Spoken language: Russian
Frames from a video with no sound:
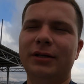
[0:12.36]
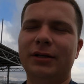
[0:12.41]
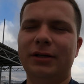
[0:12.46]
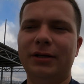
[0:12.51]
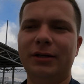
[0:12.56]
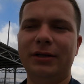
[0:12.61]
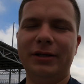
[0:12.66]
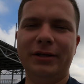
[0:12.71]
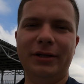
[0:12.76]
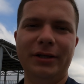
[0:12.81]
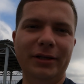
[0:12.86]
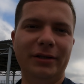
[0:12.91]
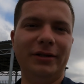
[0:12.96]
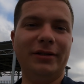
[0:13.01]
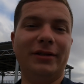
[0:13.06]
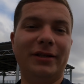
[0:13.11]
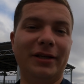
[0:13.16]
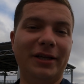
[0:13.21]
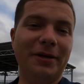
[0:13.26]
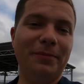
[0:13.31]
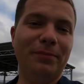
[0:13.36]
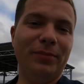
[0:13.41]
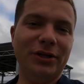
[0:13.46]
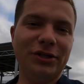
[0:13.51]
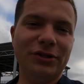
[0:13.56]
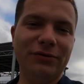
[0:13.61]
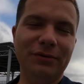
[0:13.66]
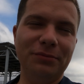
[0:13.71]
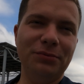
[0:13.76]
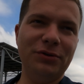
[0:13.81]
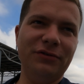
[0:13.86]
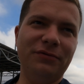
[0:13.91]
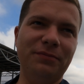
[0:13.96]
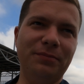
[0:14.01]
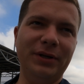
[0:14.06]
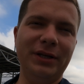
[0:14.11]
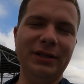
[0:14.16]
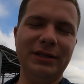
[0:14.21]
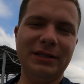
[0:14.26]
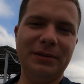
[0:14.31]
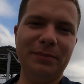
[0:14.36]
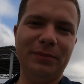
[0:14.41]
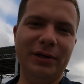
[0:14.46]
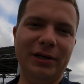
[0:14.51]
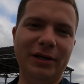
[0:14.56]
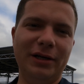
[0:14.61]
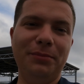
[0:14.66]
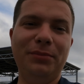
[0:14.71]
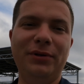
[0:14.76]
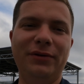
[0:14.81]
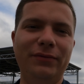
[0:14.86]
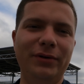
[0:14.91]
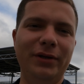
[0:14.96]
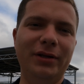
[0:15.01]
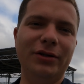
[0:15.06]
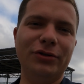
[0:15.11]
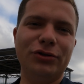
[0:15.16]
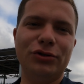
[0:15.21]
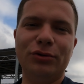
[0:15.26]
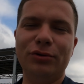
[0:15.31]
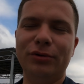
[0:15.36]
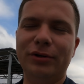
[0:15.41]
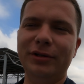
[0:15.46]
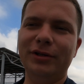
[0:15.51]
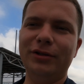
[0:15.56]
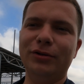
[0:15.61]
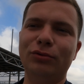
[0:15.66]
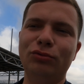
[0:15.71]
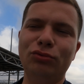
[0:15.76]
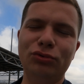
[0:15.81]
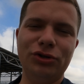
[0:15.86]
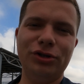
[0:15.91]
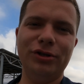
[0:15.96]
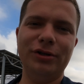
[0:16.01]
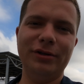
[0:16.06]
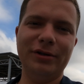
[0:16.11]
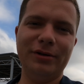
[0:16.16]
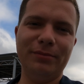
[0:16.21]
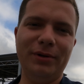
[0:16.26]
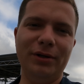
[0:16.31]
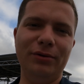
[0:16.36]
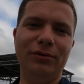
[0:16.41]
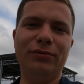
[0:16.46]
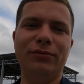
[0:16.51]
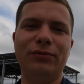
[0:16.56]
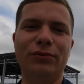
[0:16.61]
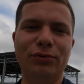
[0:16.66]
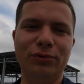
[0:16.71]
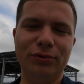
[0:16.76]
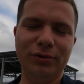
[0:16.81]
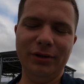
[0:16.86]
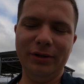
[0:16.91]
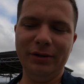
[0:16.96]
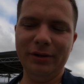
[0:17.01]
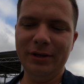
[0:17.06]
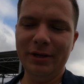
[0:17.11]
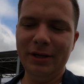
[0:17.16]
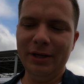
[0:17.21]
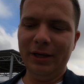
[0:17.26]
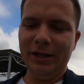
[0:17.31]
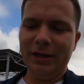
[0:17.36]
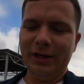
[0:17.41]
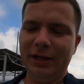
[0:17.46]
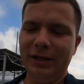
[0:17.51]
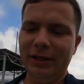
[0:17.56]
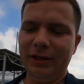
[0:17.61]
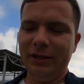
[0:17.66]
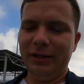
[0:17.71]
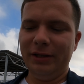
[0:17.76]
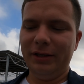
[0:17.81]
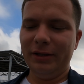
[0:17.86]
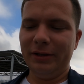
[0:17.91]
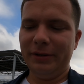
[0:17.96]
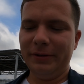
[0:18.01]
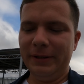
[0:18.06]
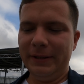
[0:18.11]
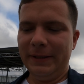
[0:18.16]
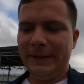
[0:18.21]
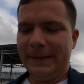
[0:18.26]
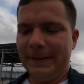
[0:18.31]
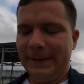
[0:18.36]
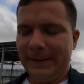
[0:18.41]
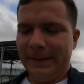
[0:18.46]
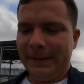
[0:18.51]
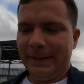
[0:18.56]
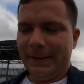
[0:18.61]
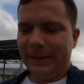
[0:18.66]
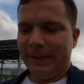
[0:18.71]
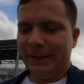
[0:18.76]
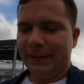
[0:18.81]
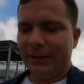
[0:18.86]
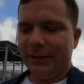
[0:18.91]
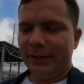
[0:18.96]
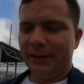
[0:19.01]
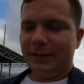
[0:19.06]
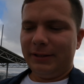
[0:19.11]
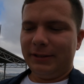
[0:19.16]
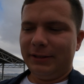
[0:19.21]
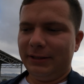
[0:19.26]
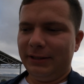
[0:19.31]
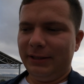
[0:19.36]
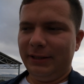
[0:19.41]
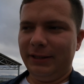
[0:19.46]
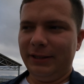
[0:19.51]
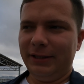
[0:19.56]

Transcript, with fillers: а, этот экипаж вообще, в принципе, объявили, что они лучшие рыболовы года. И когда